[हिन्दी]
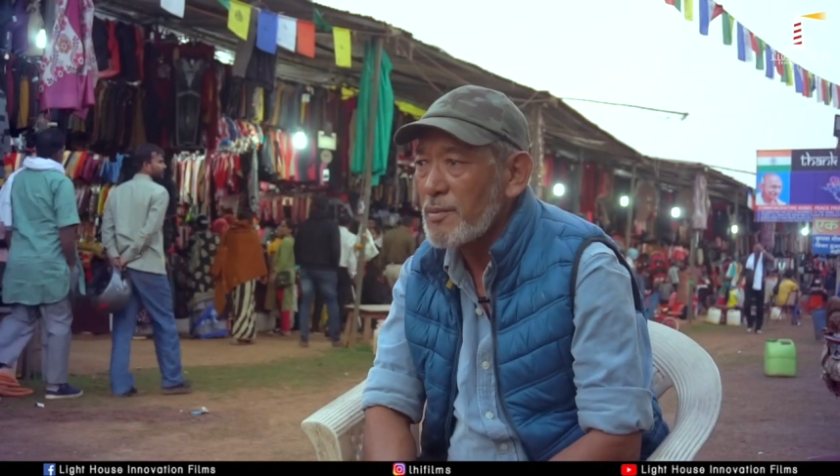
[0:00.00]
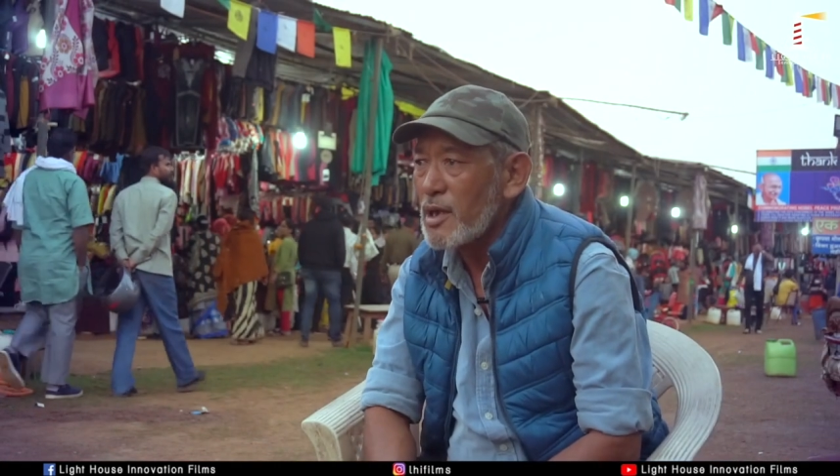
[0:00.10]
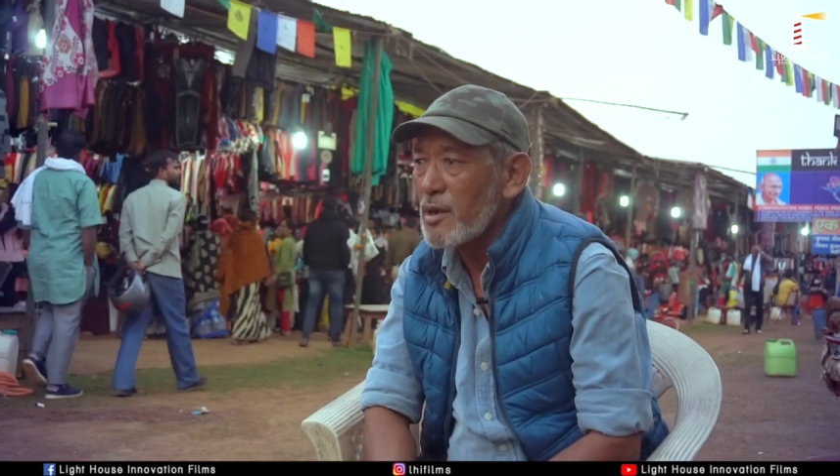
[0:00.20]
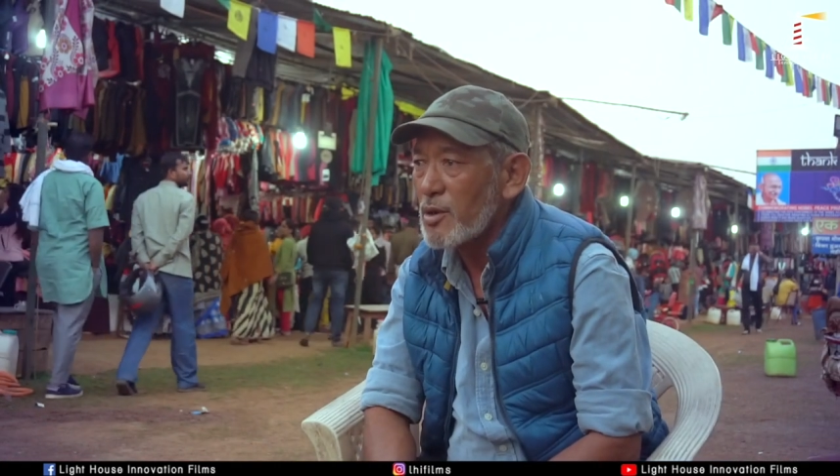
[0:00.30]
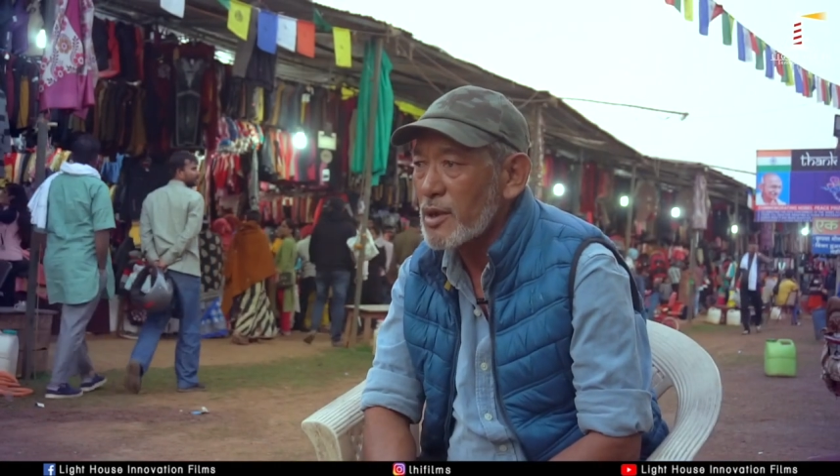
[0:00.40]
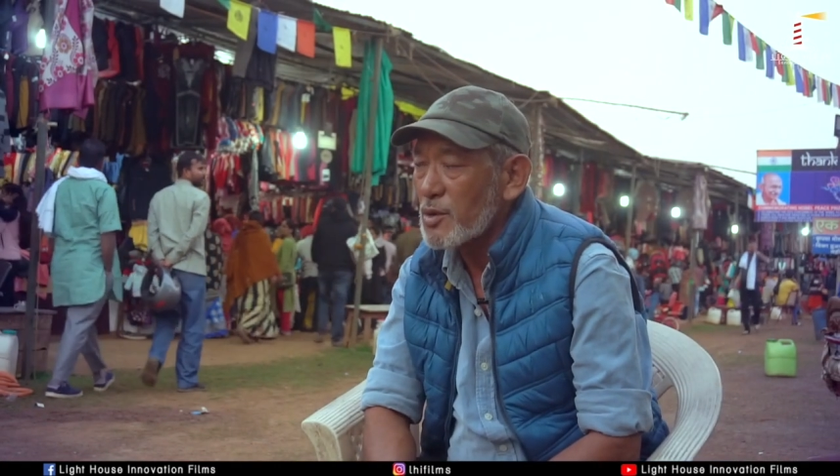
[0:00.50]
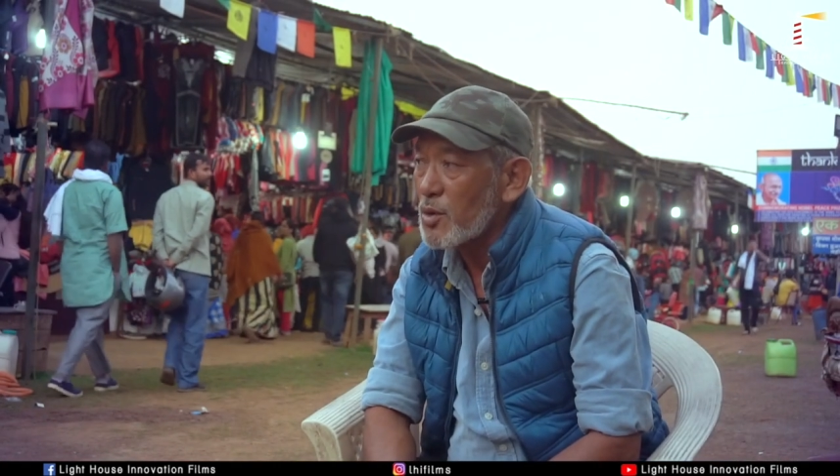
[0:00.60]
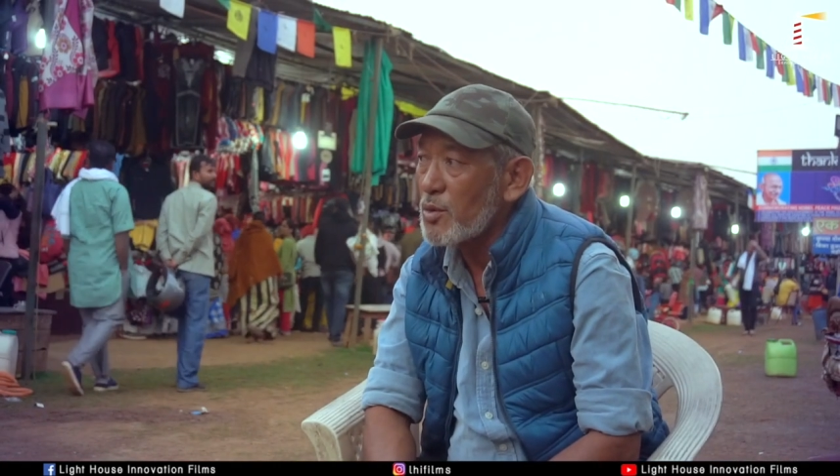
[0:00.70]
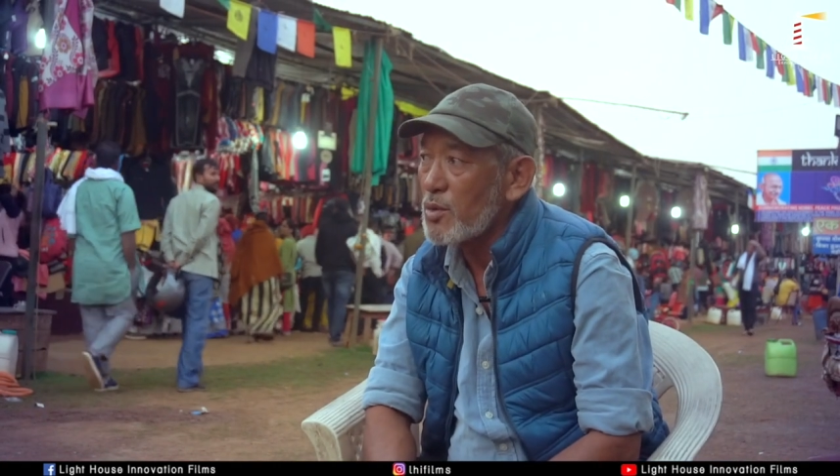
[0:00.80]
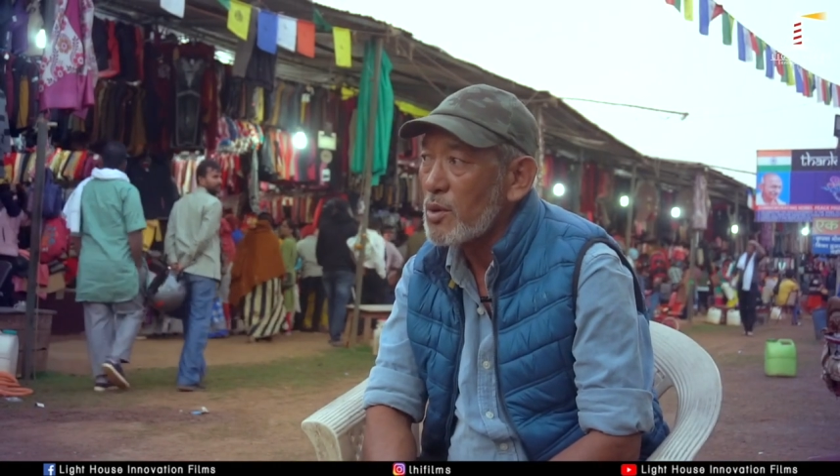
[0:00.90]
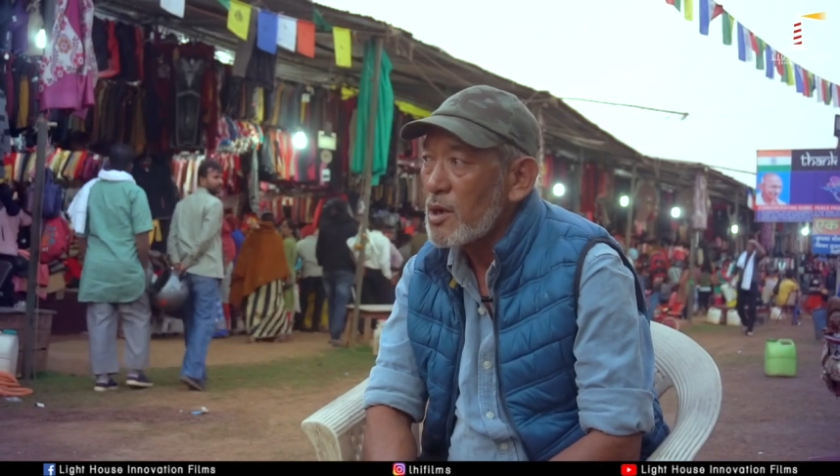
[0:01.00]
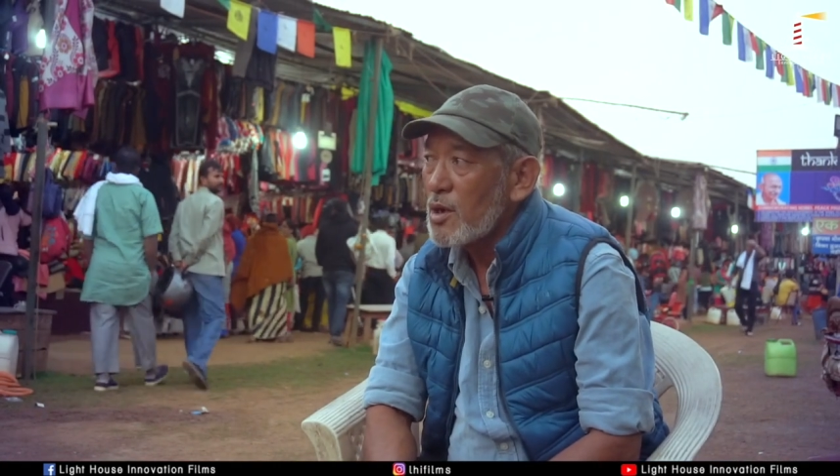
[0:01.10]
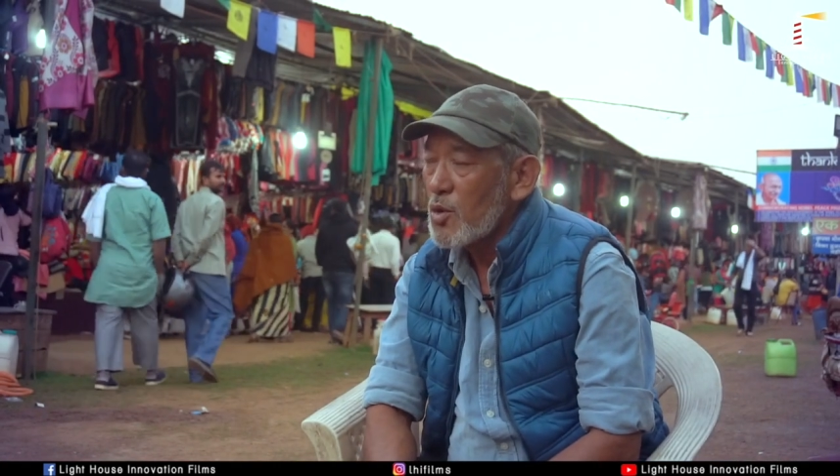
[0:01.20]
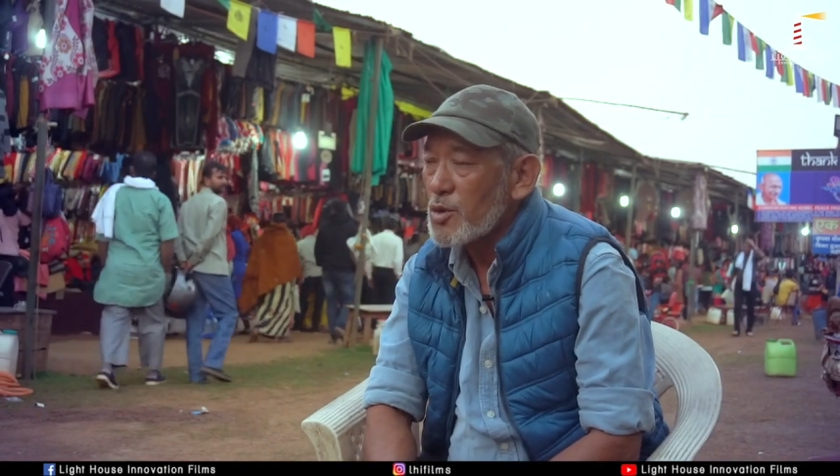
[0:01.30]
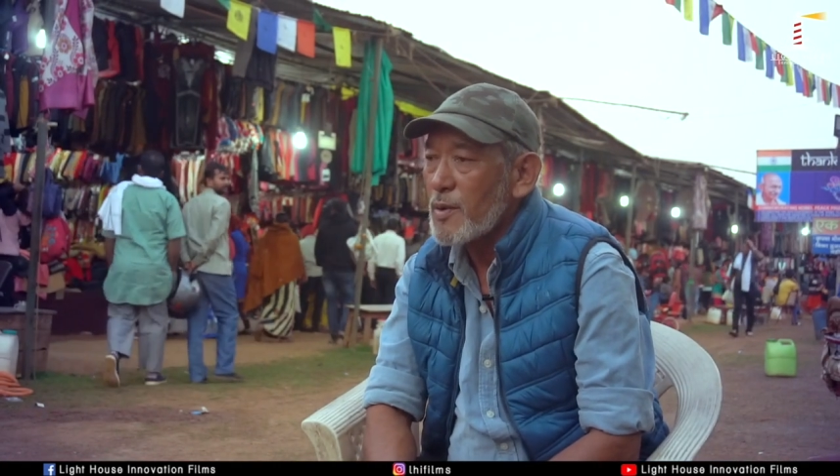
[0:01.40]
गोदाम भी लिया हुआ होता है
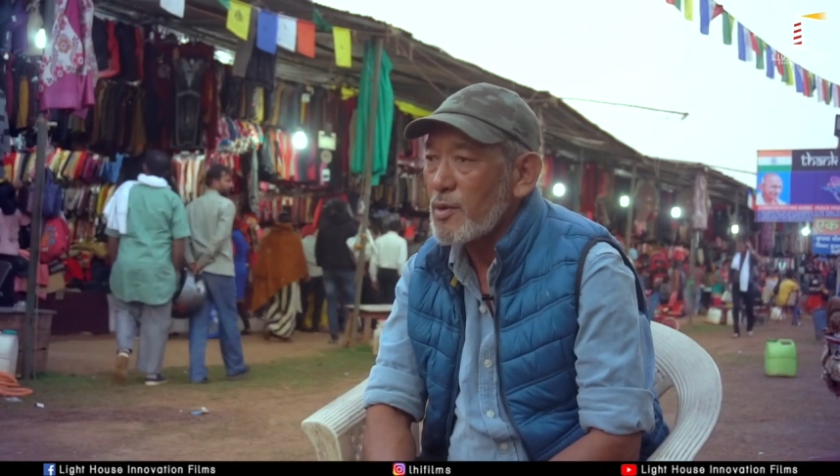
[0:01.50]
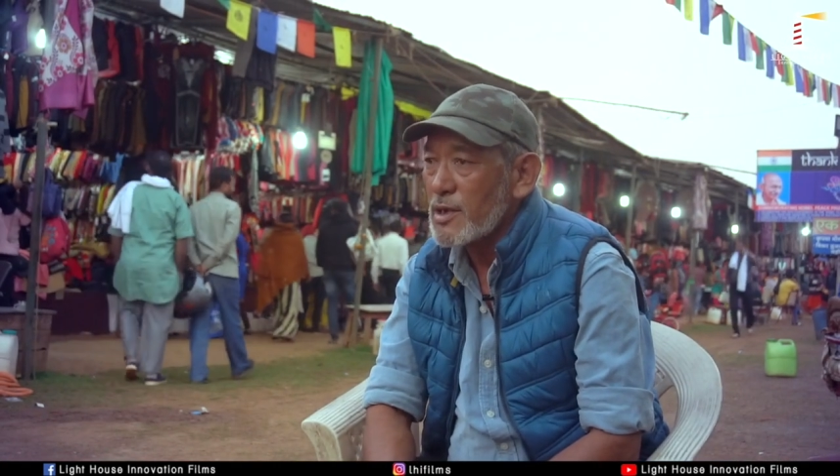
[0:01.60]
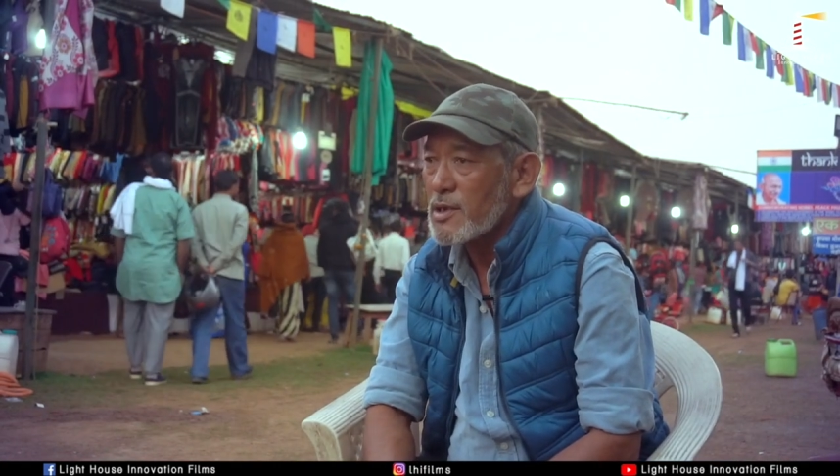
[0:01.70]
तो उसमें